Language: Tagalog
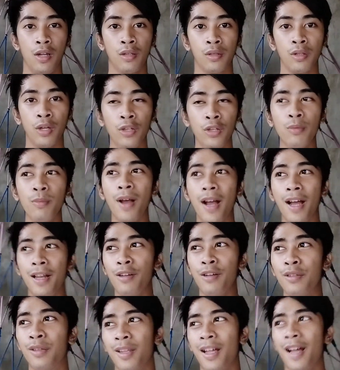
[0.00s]
So yun mga
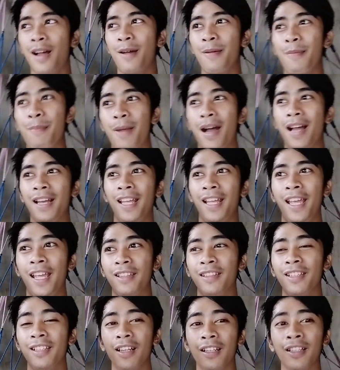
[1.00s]
lods, um,
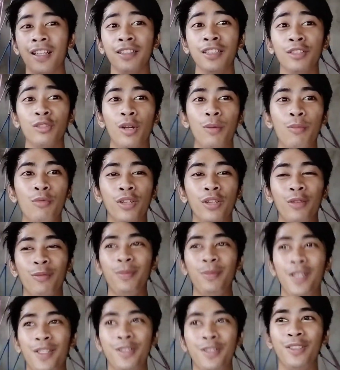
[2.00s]
bali hanggang dito lang muna yung
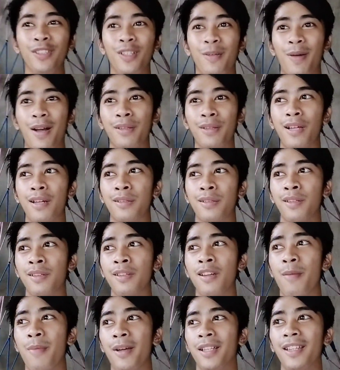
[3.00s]
video, 'di ba? Success
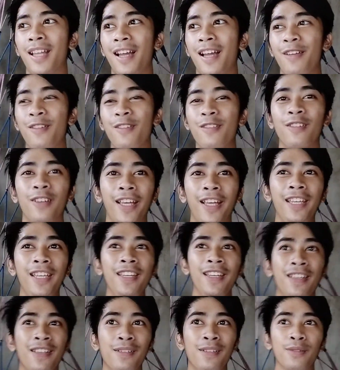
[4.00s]
naman tayo, okay?
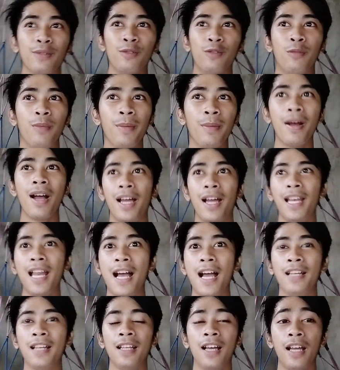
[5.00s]
So may mga
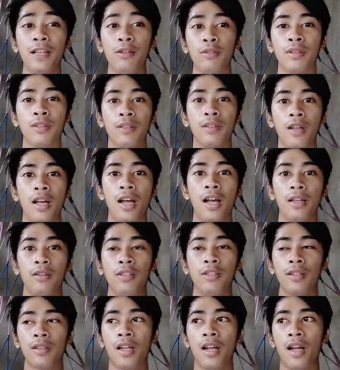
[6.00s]
kailangan lang ayusin sa ano
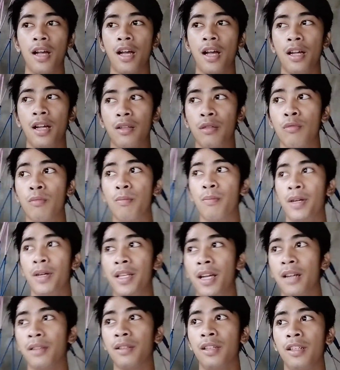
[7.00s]
niya sa sumba
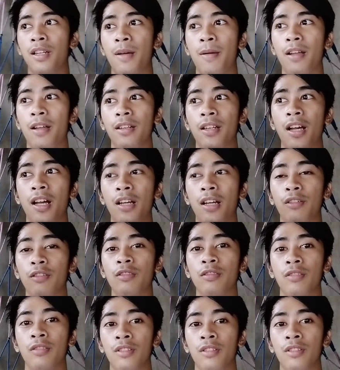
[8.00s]
niya kasi na, na ano